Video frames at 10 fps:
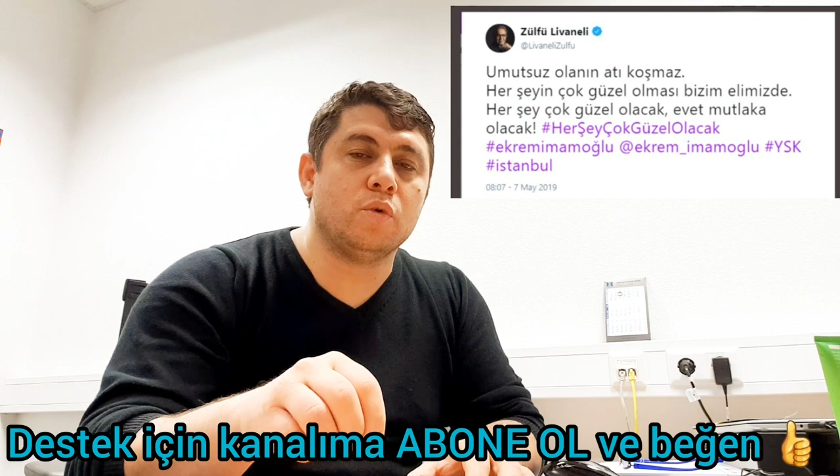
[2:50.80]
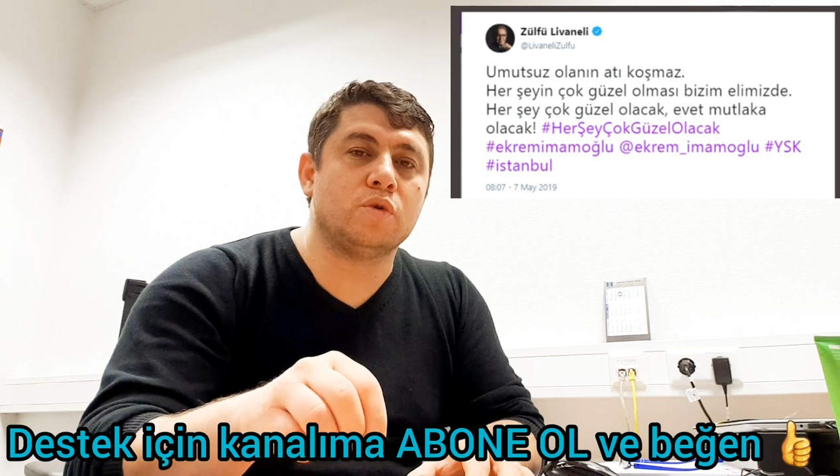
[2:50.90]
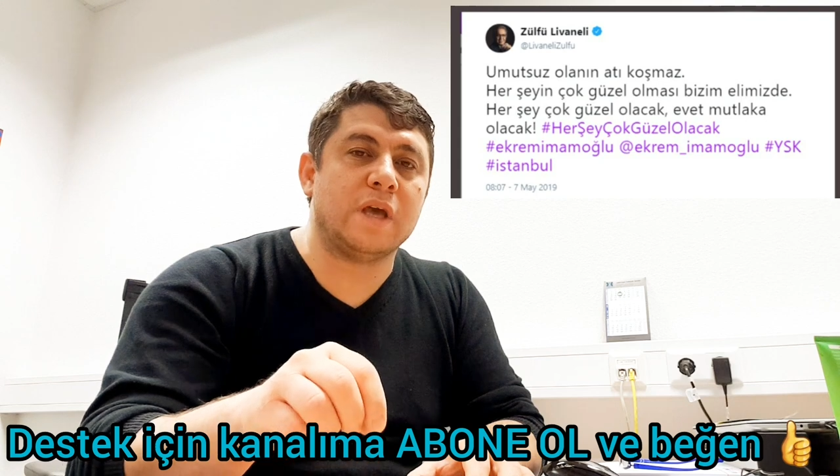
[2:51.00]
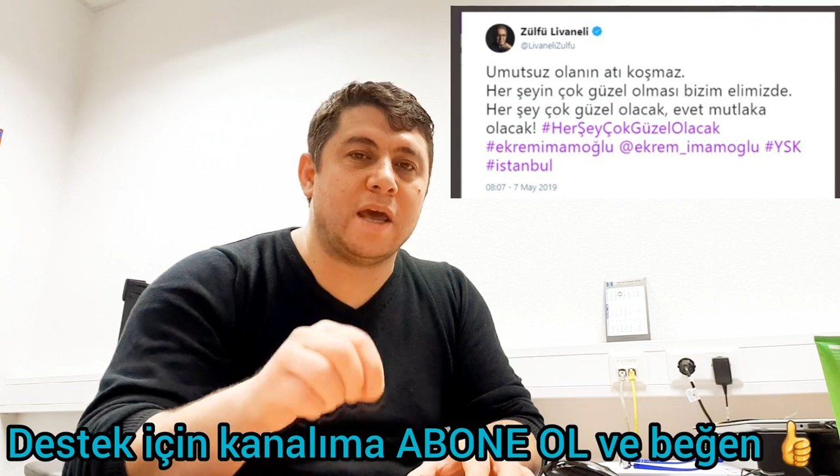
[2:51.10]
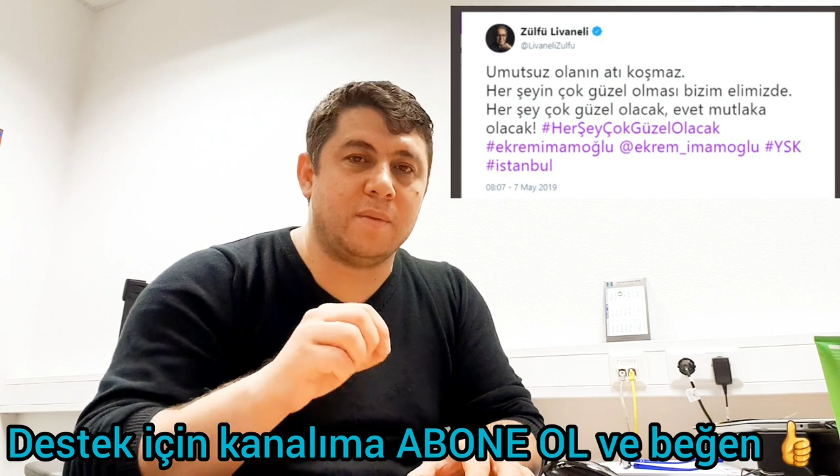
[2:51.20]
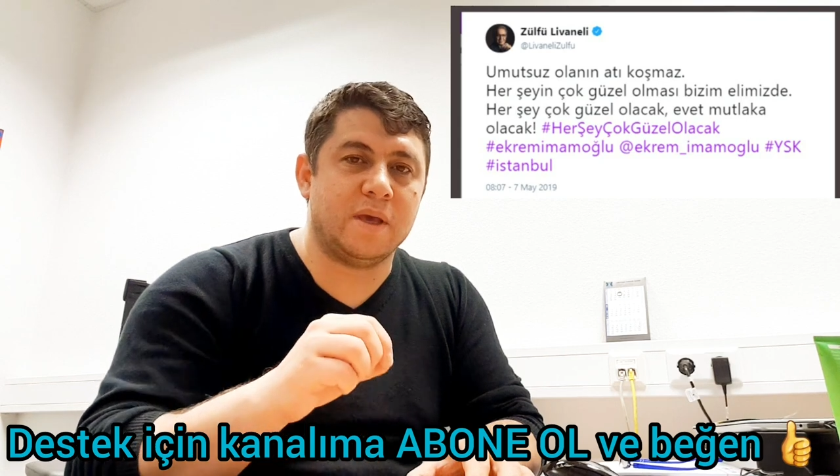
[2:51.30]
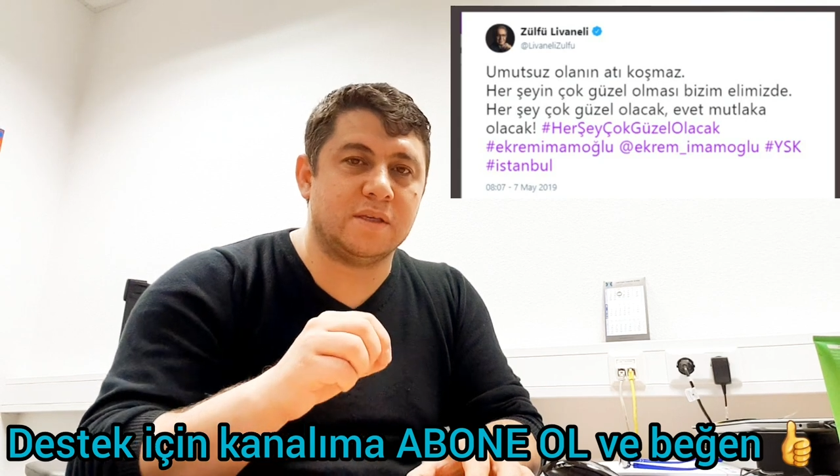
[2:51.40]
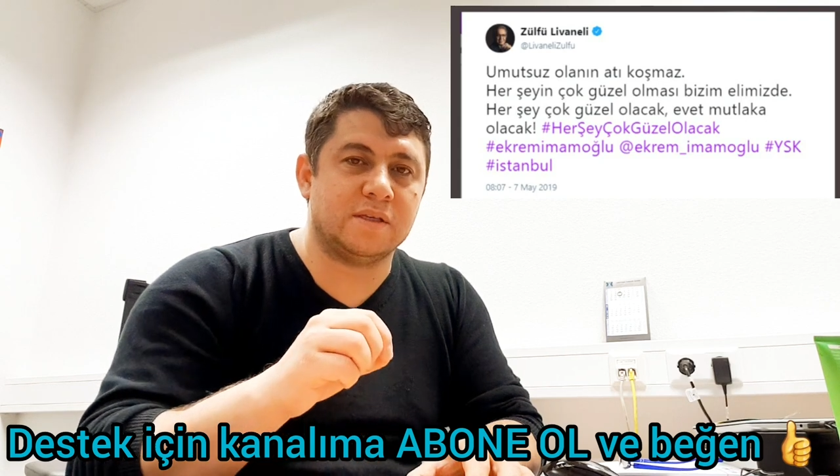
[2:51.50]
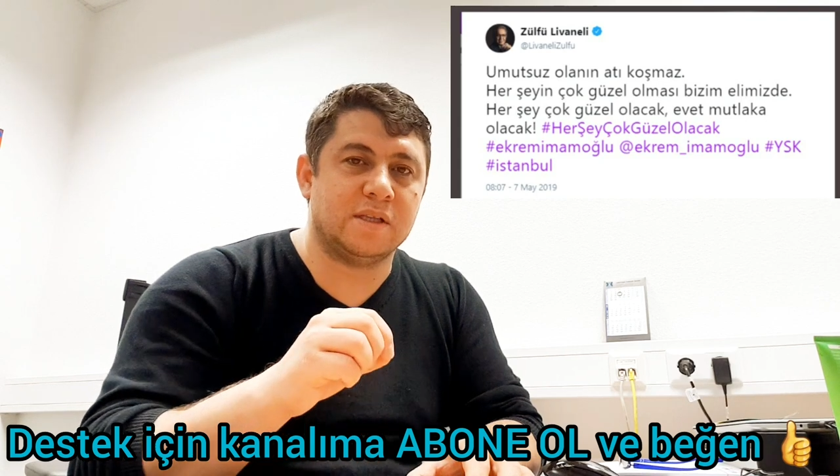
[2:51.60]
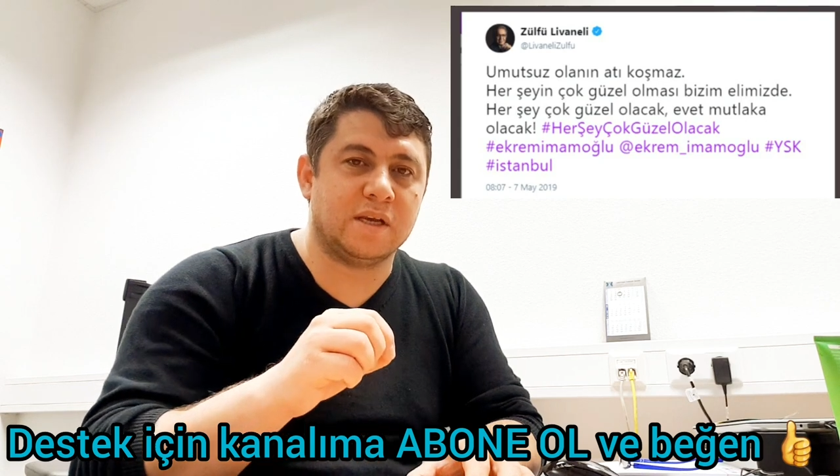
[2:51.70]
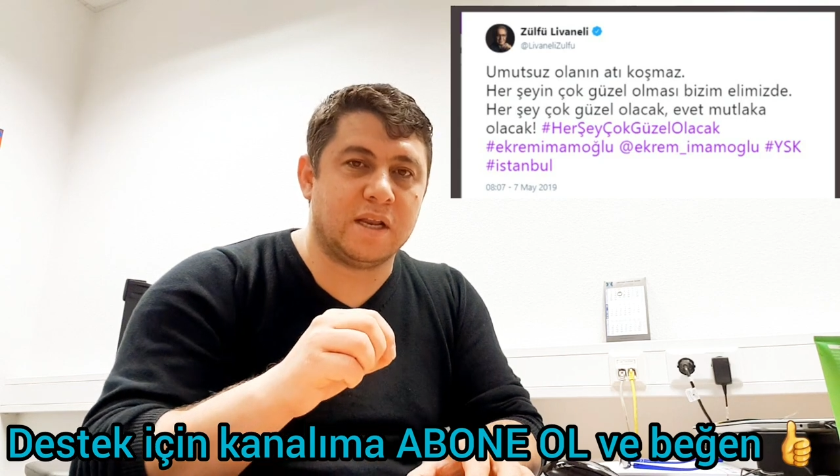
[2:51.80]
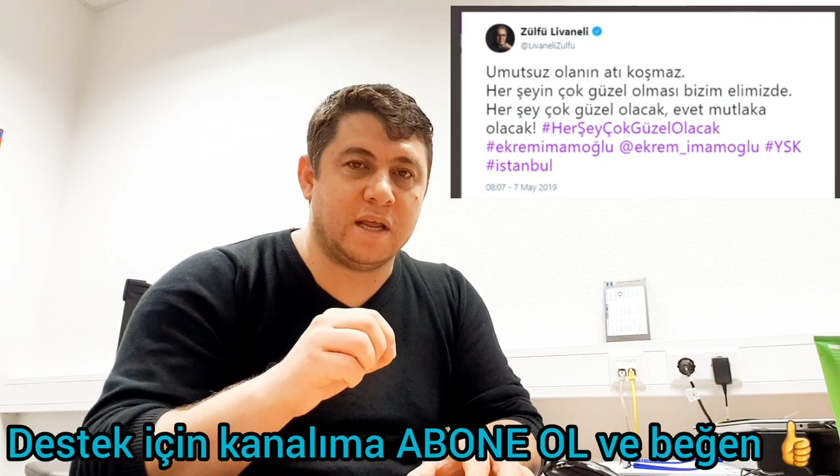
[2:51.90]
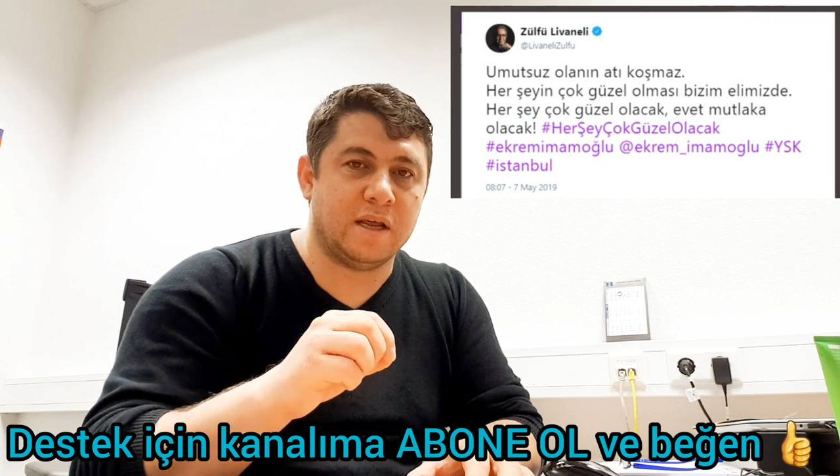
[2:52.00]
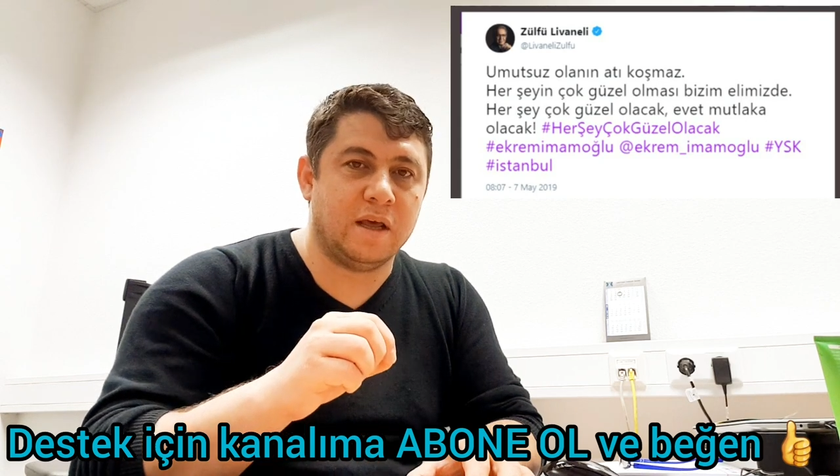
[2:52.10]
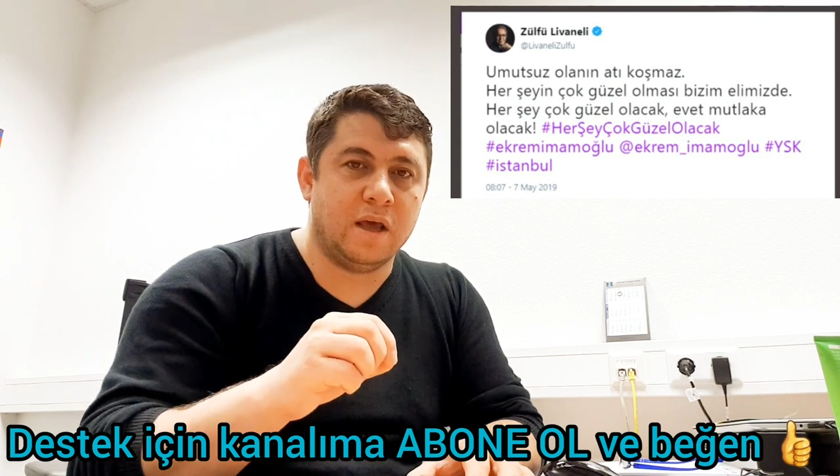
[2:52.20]
o
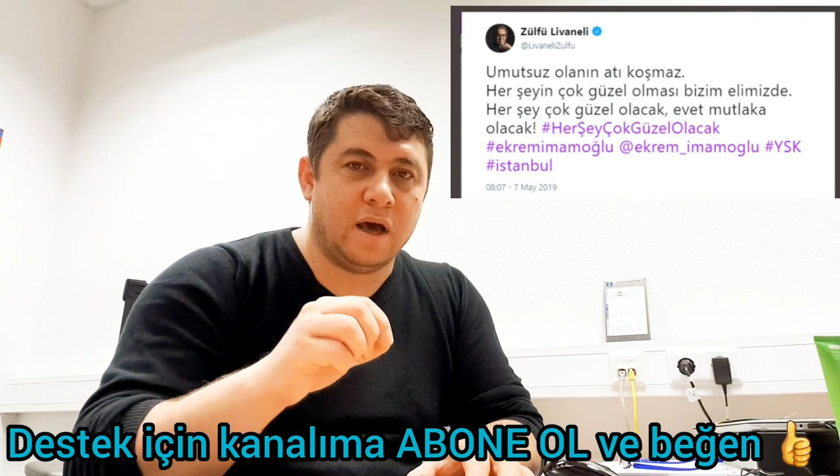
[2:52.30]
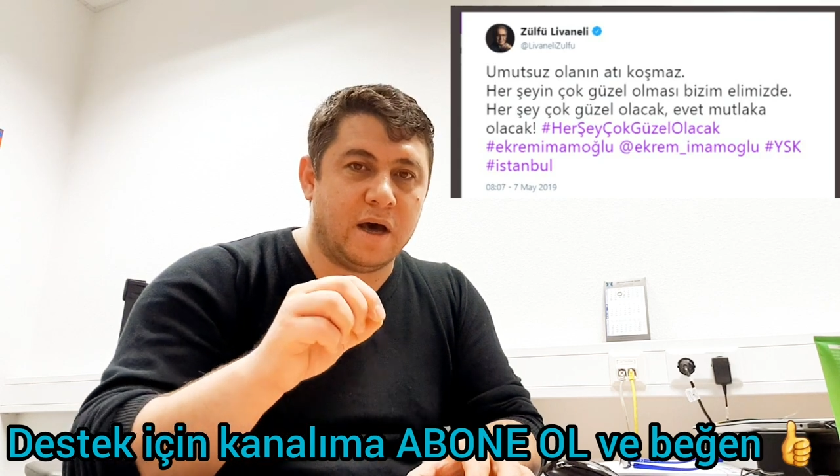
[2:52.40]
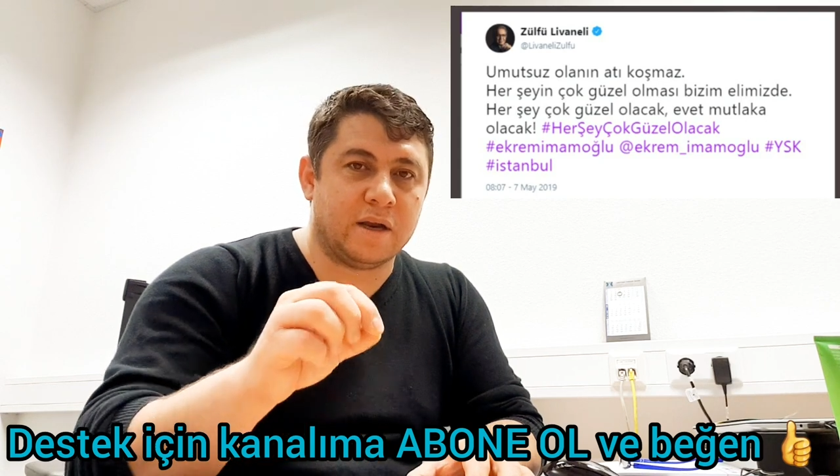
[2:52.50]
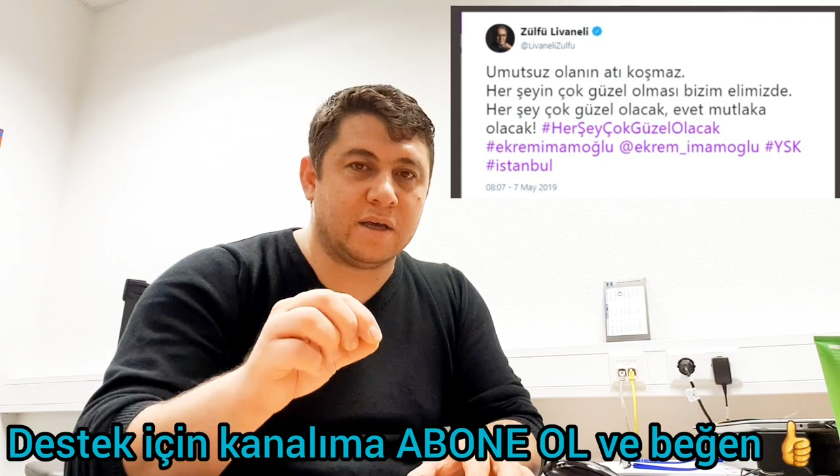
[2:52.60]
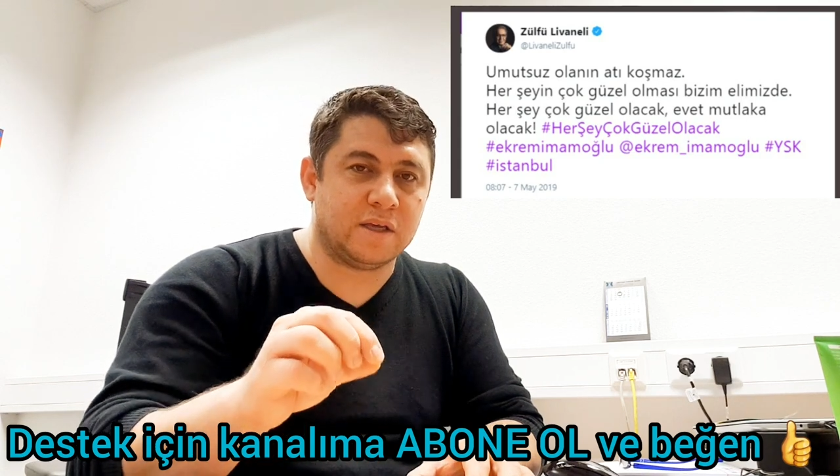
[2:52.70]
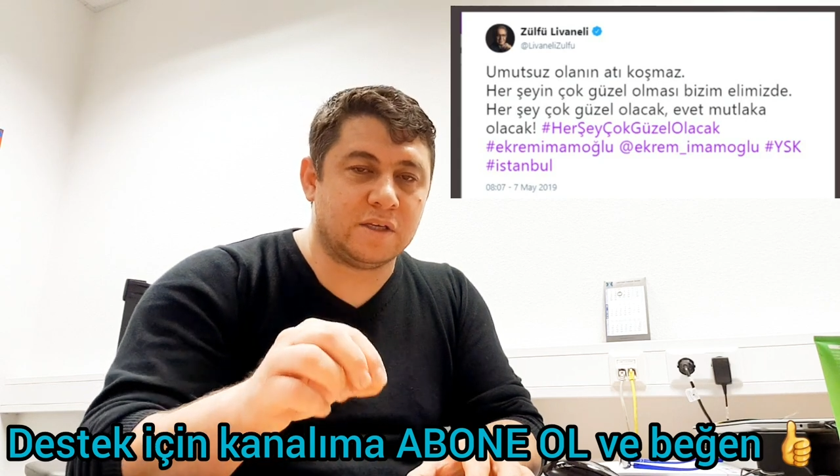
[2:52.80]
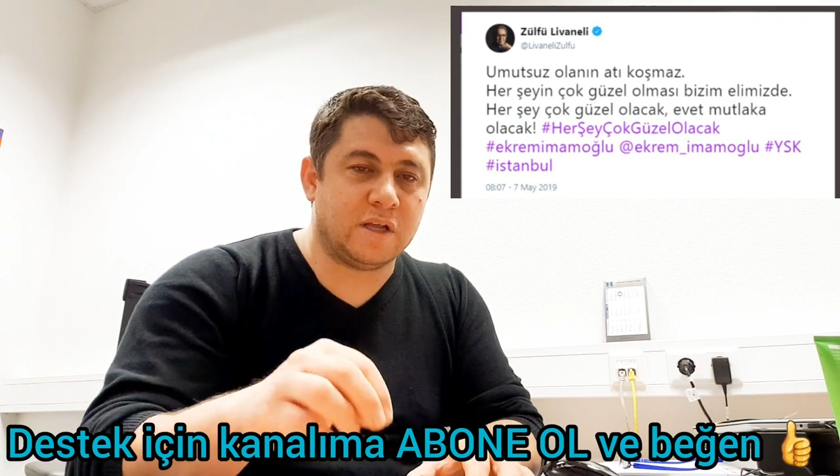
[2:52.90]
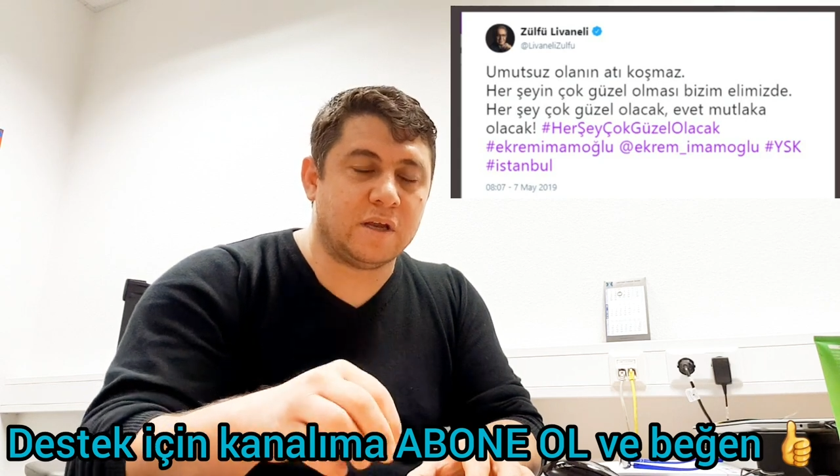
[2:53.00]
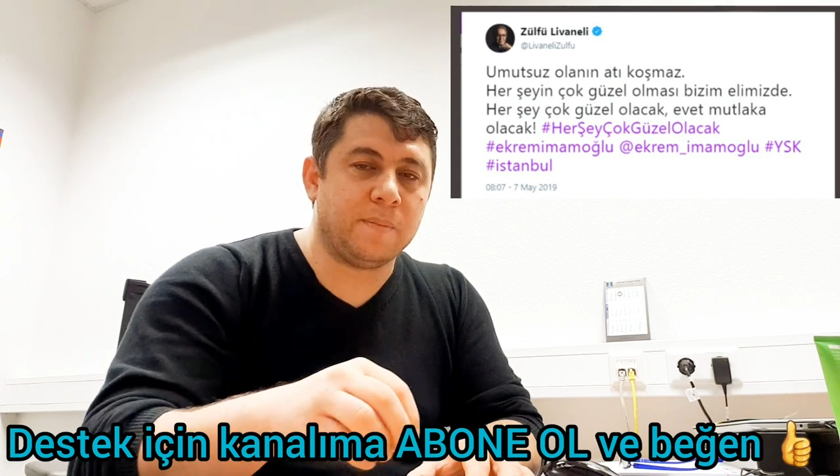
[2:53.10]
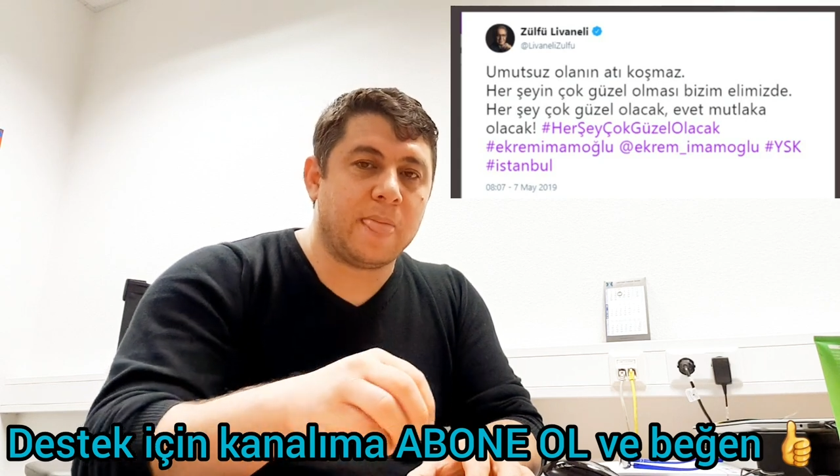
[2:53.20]
terbiyesizlikleri arkadaşlar.